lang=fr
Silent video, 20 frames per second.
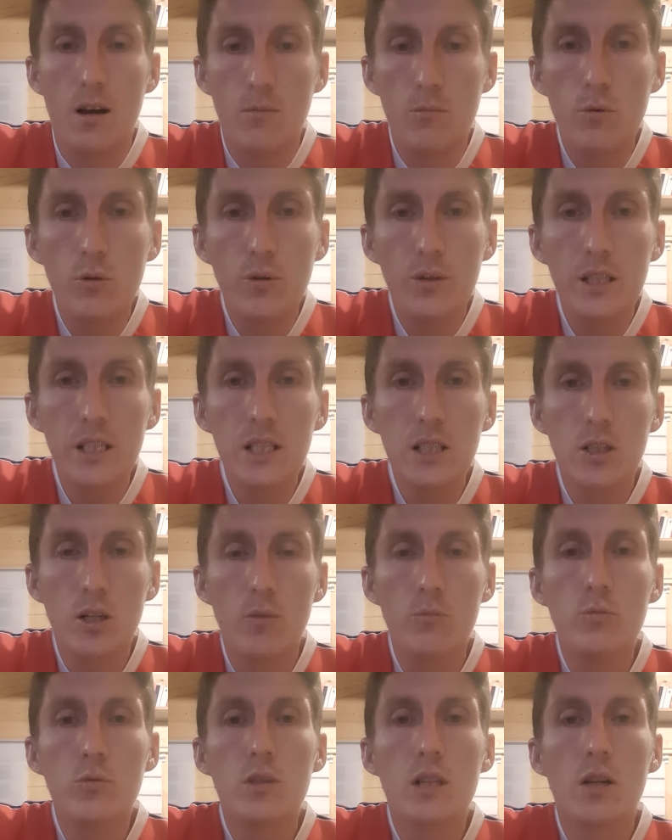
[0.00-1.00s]
Moïse,
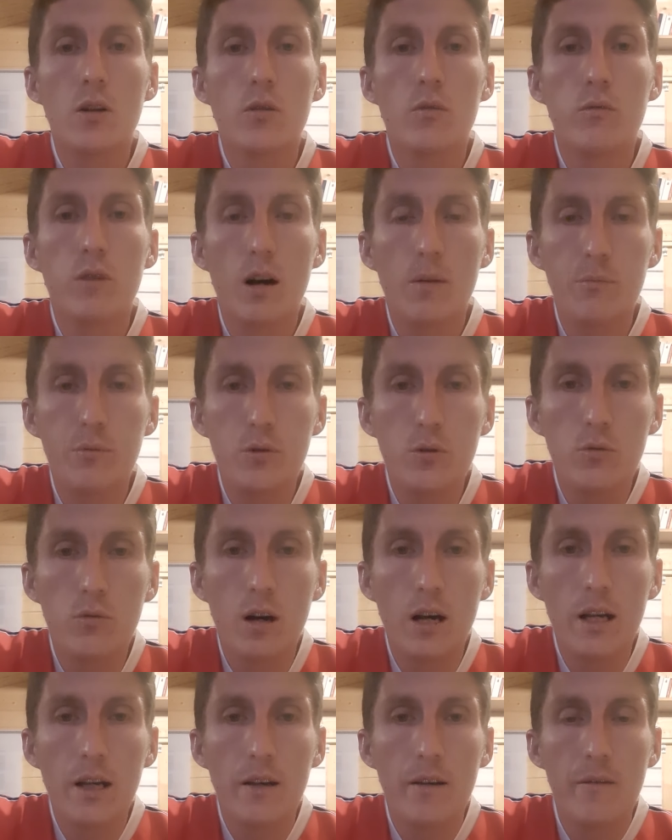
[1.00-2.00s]
comme nous allons le voir plus
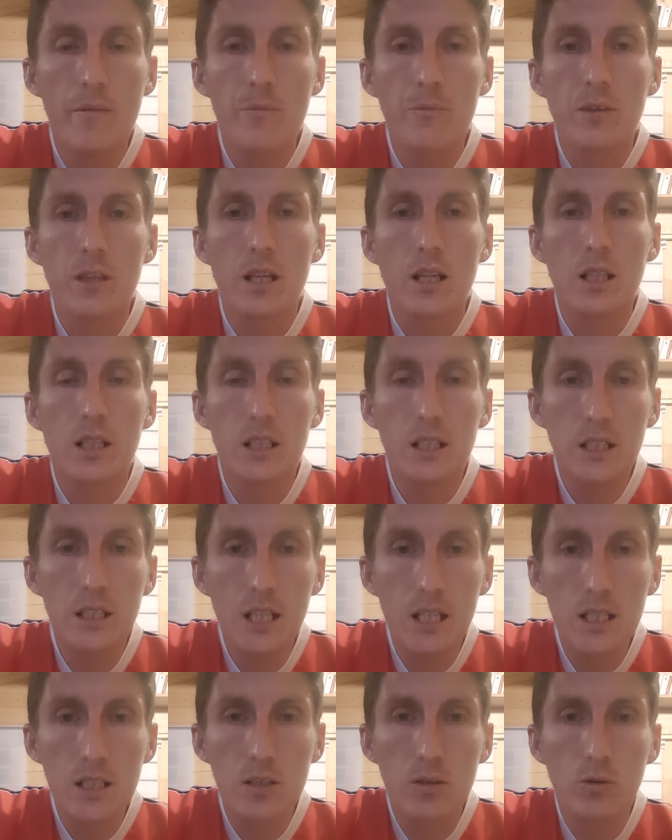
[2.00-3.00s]
loin, qui
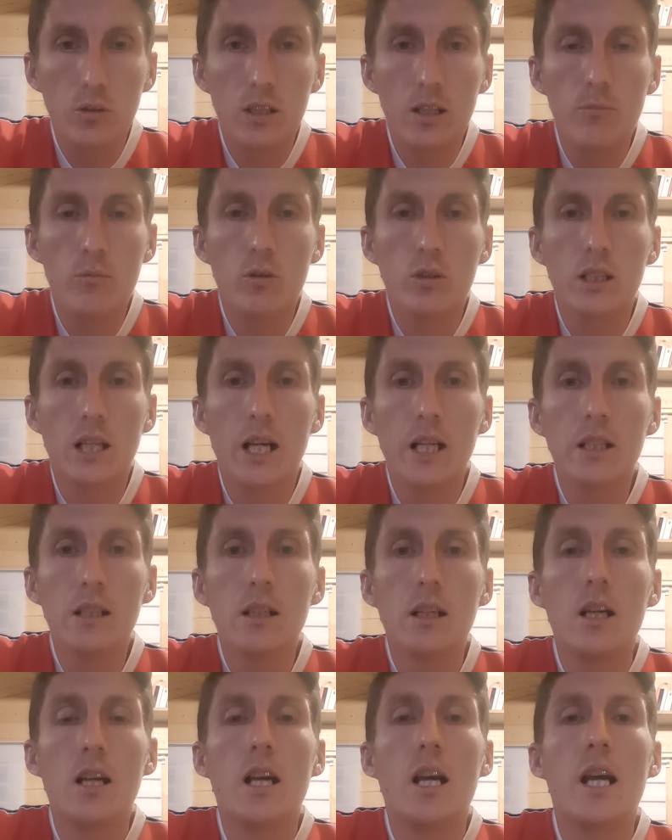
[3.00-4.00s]
descend de la
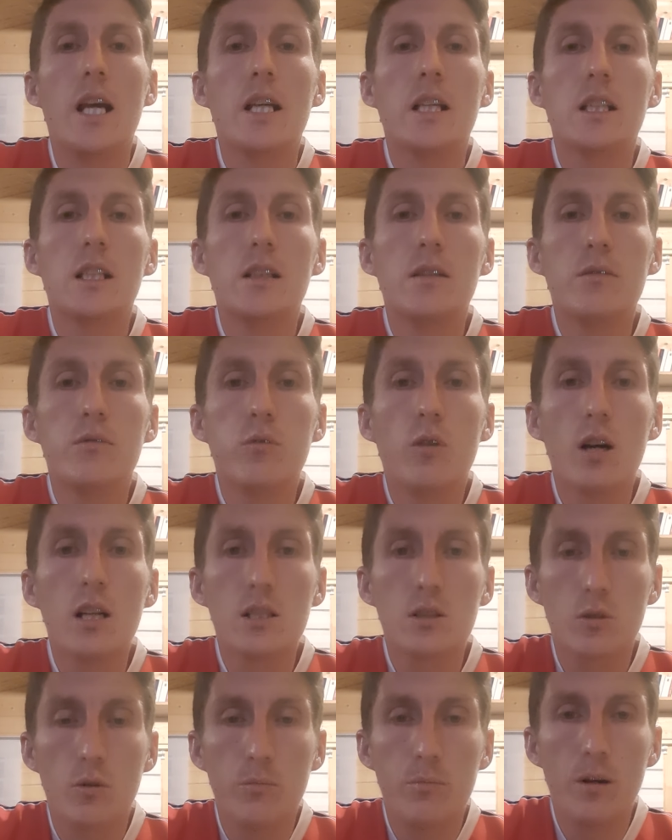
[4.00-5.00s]
montagne et qui voit
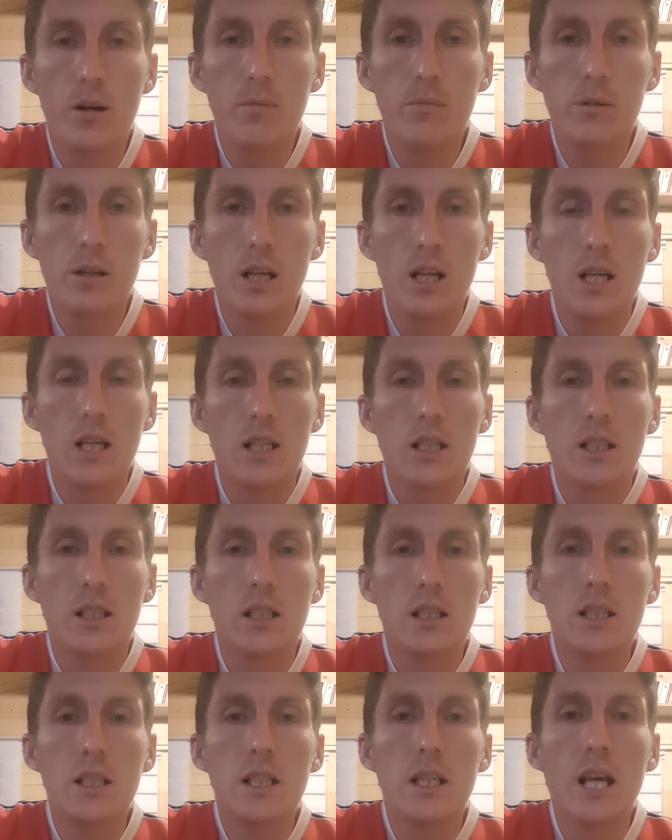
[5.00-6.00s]
son peuple
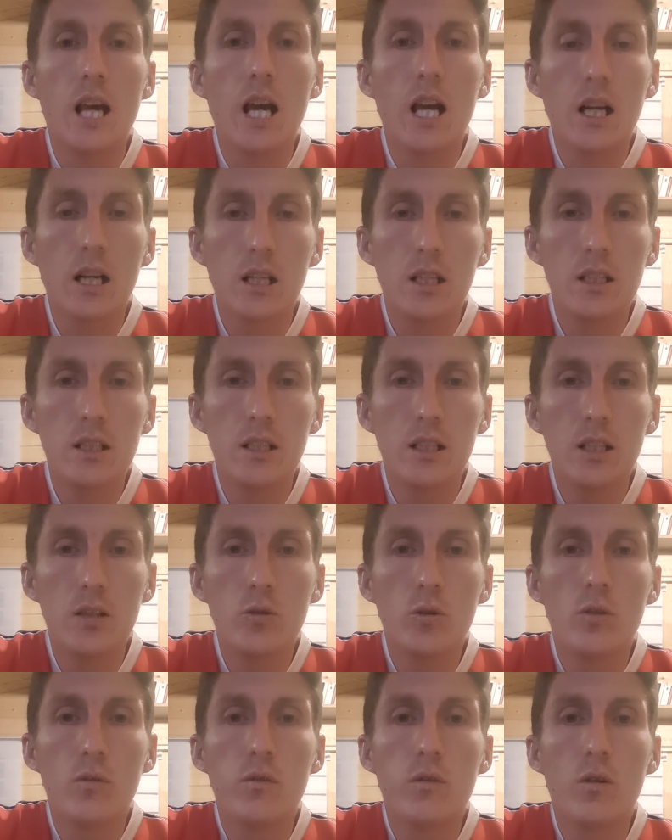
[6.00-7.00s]
qui est incliné
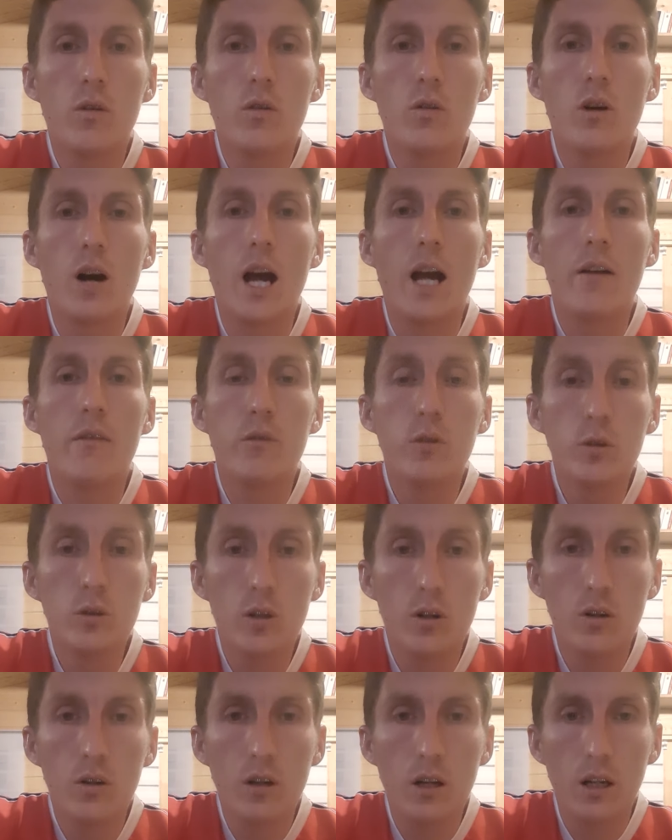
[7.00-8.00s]
devant un veau
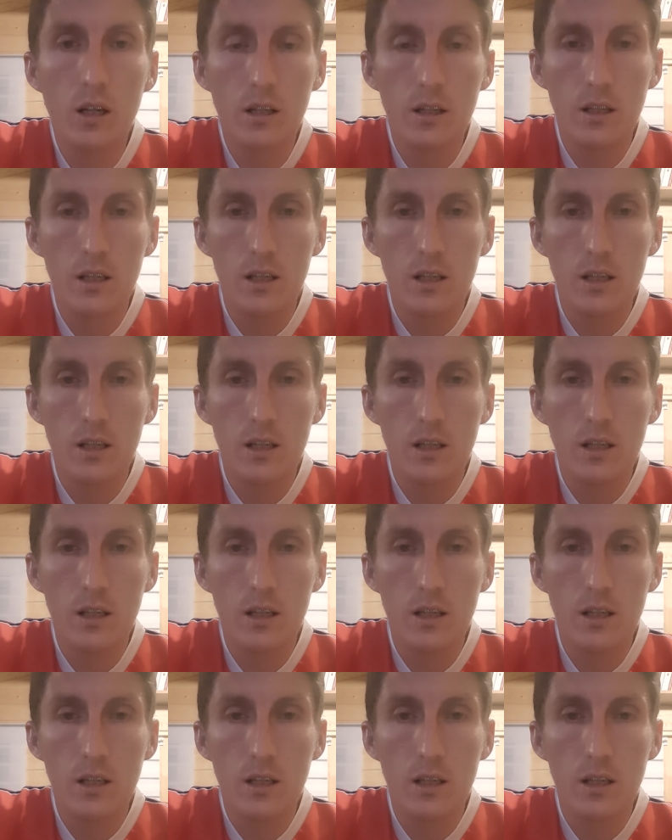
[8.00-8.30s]
d'or